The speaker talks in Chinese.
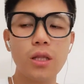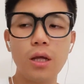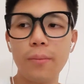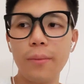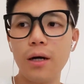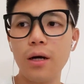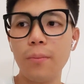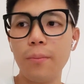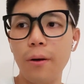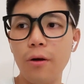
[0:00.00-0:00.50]
那
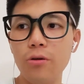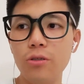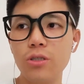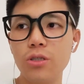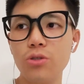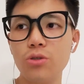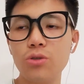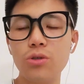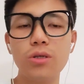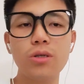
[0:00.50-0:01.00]
么彭
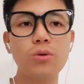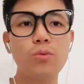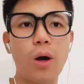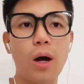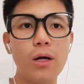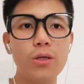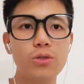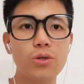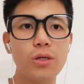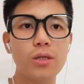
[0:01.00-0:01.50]
世俊
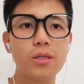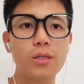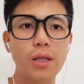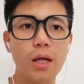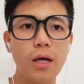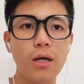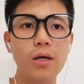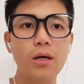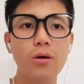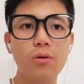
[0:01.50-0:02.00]
完全
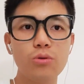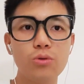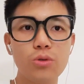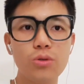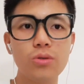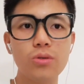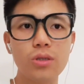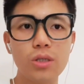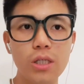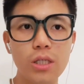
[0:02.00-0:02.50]
能够
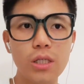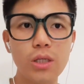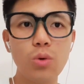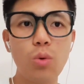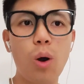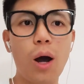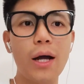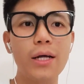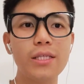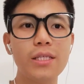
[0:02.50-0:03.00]
去一
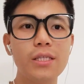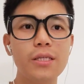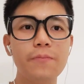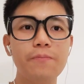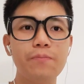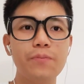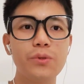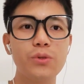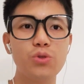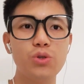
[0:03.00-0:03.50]
换一
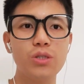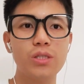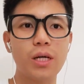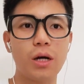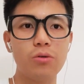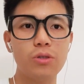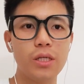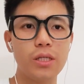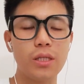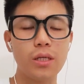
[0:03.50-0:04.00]
去交易，